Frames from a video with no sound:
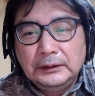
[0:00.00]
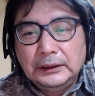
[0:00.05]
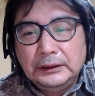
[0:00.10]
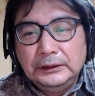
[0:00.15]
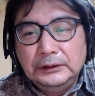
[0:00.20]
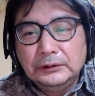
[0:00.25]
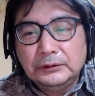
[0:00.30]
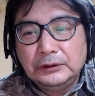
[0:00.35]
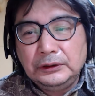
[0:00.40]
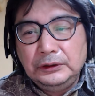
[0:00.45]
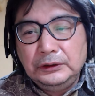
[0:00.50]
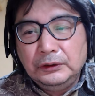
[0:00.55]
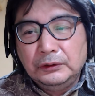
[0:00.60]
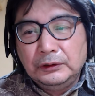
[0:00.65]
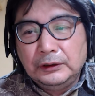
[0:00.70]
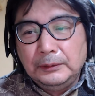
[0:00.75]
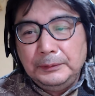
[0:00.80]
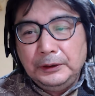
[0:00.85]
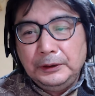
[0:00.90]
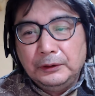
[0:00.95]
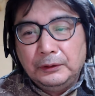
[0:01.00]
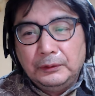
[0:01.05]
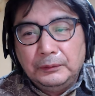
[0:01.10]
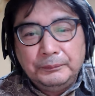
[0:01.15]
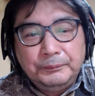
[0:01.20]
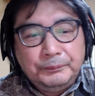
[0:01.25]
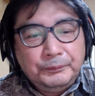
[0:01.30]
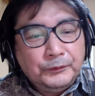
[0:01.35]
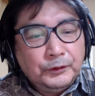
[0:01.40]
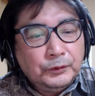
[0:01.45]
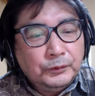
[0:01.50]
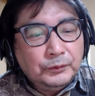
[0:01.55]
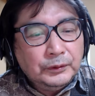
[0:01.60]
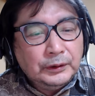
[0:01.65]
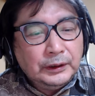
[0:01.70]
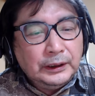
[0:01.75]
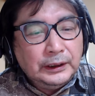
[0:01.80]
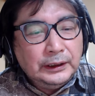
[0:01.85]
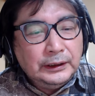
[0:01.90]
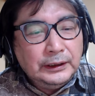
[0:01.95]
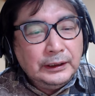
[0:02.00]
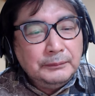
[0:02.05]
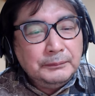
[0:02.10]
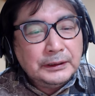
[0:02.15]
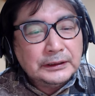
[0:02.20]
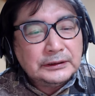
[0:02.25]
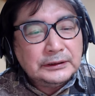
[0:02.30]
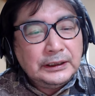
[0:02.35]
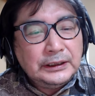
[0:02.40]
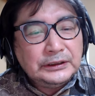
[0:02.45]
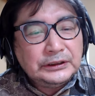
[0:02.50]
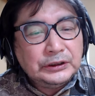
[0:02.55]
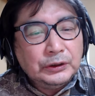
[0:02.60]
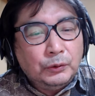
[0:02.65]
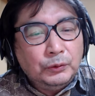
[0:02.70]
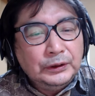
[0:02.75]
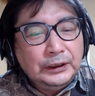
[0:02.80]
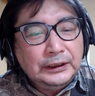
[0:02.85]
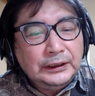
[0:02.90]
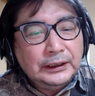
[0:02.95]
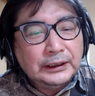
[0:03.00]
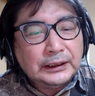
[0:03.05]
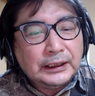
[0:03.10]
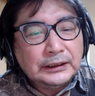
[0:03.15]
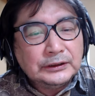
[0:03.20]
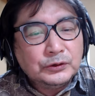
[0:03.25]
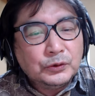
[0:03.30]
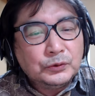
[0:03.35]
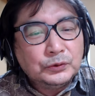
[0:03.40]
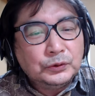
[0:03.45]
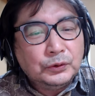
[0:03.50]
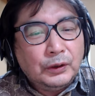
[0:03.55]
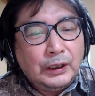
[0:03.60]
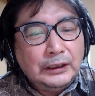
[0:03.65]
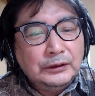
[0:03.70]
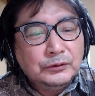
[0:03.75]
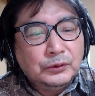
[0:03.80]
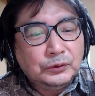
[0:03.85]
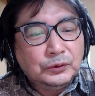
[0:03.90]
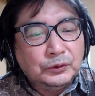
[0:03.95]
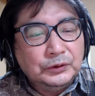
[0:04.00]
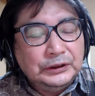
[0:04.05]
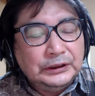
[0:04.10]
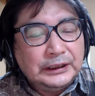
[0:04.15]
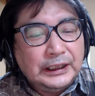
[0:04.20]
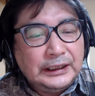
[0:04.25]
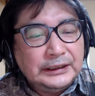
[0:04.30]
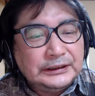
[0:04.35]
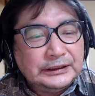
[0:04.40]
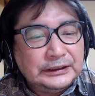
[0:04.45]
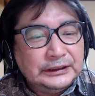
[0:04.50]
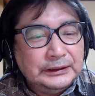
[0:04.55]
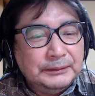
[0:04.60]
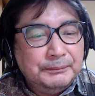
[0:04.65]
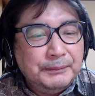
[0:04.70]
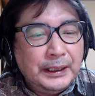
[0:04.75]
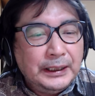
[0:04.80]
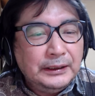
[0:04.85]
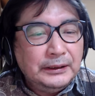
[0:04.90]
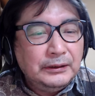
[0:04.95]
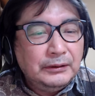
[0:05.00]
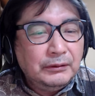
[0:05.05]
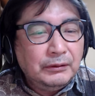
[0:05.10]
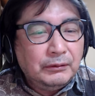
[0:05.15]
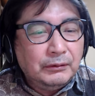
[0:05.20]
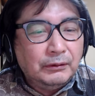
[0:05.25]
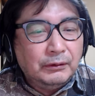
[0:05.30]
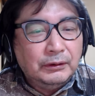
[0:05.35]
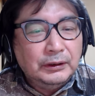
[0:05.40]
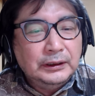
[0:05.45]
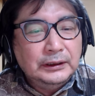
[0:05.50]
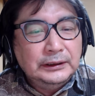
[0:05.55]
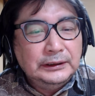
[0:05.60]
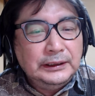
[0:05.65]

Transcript: ね、ゆっくり読んでみよう。年末年始、親や家族と会うことに対し、面倒。